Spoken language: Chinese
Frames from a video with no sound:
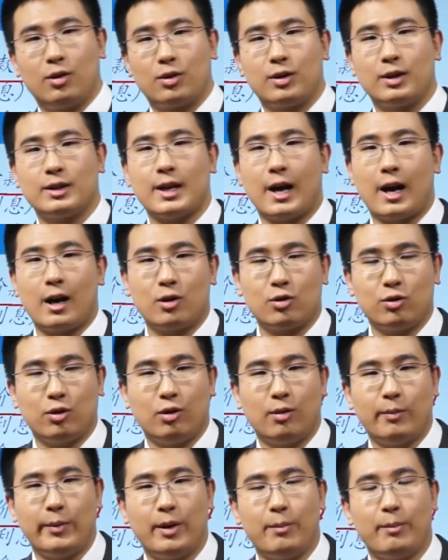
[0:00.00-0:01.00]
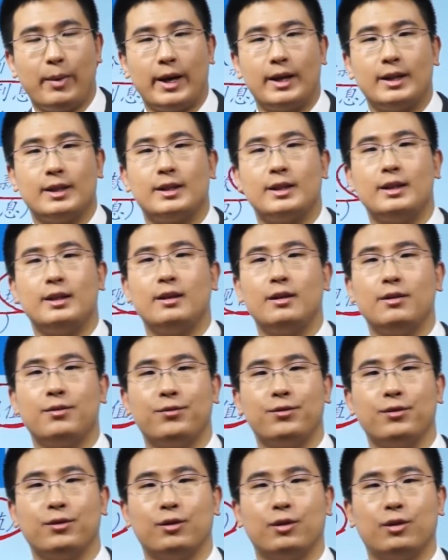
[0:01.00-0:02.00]
我说，假如说我们每期
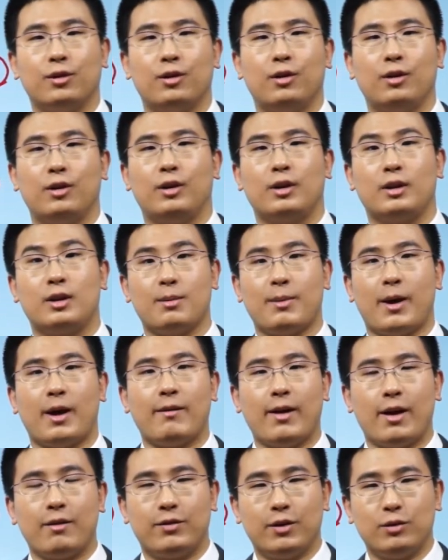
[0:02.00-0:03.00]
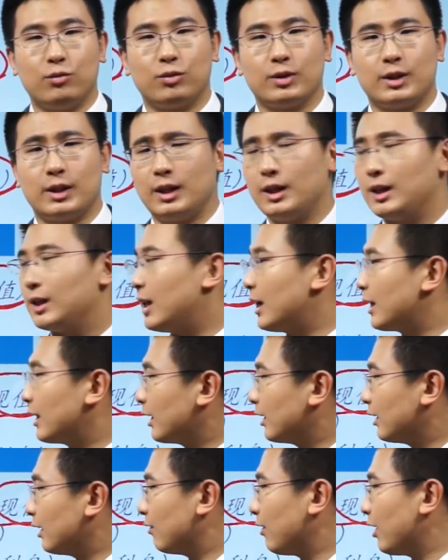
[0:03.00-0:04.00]
付。一百万分五期，那
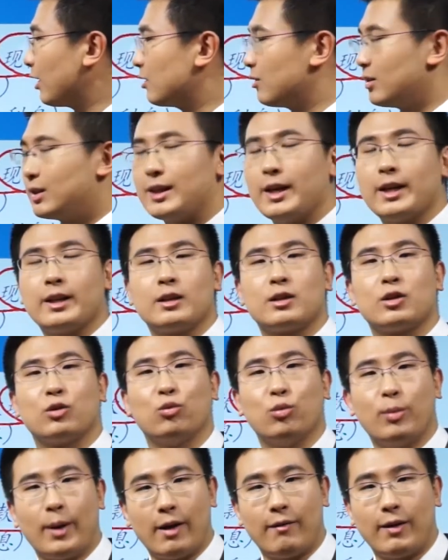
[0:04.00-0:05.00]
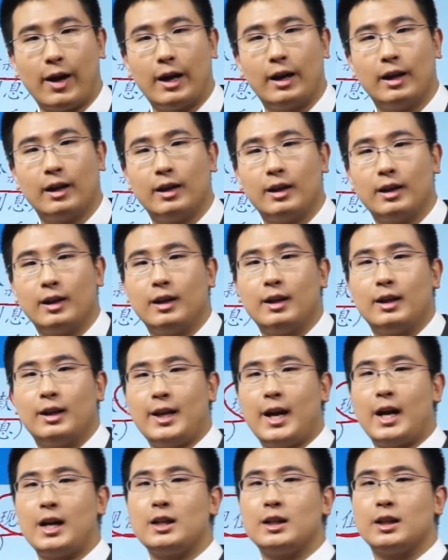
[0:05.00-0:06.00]
这个地方就写的是五百万，
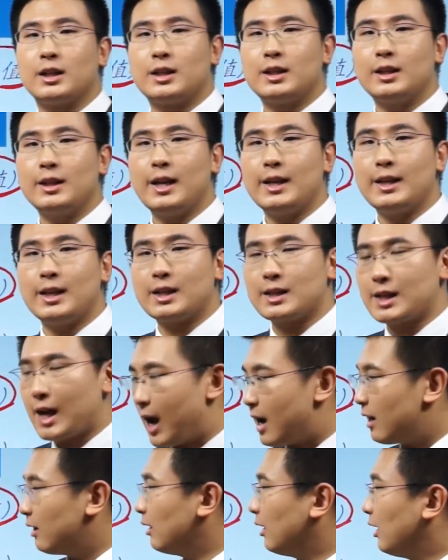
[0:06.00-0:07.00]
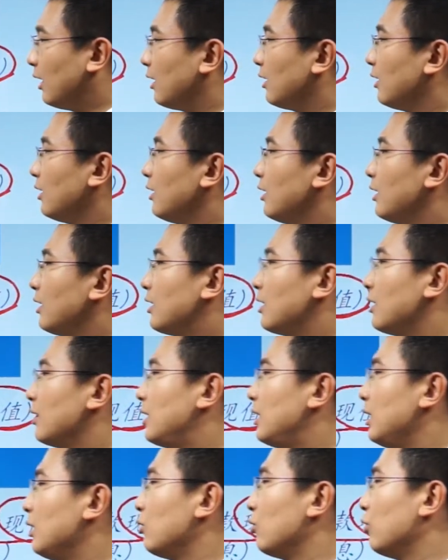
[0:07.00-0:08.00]
两者之间的差额
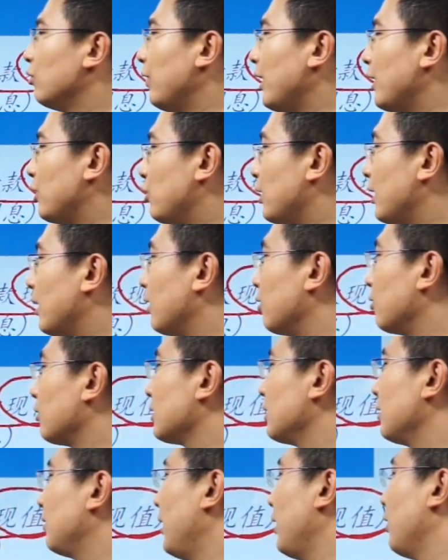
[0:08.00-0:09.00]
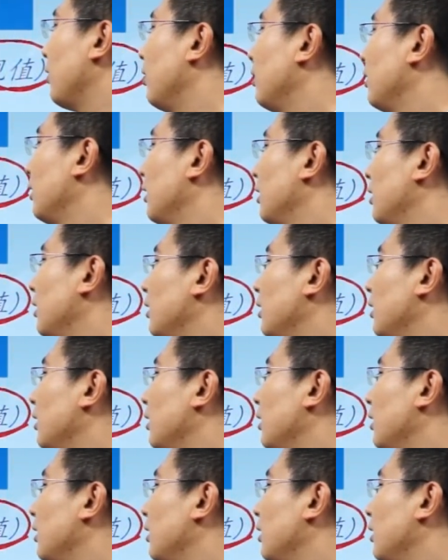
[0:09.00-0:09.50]
是计入未确认融资费用。